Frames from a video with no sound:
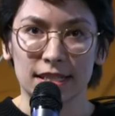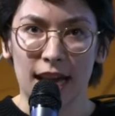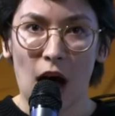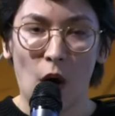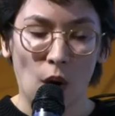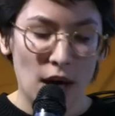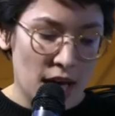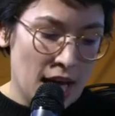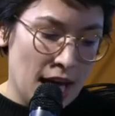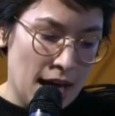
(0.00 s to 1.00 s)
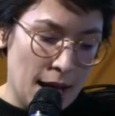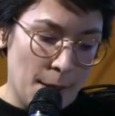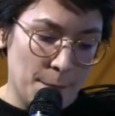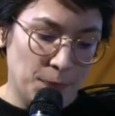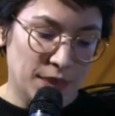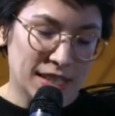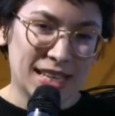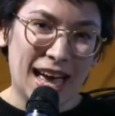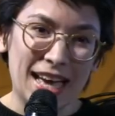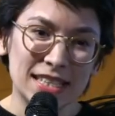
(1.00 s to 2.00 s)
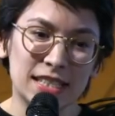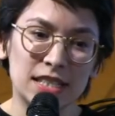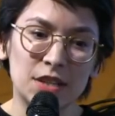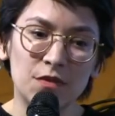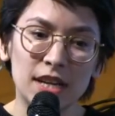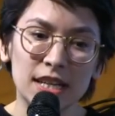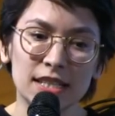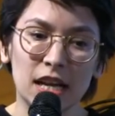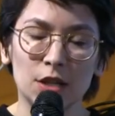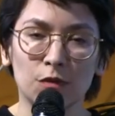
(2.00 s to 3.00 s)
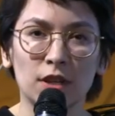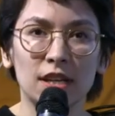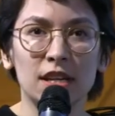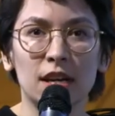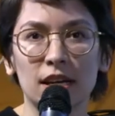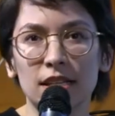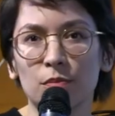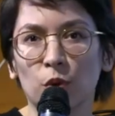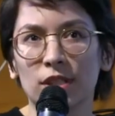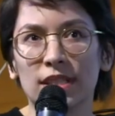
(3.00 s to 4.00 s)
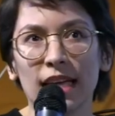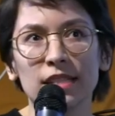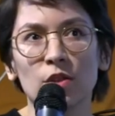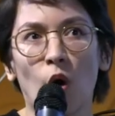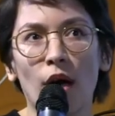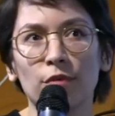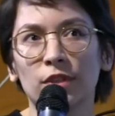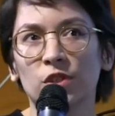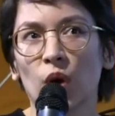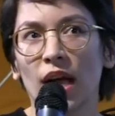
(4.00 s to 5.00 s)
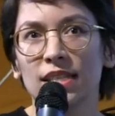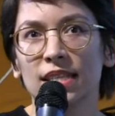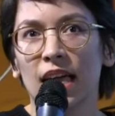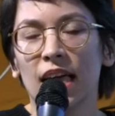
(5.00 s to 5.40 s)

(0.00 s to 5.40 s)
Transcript: Now. Ähm, das heißt, die Zivilgesellschaft wird in diesen Prozessen häufig so als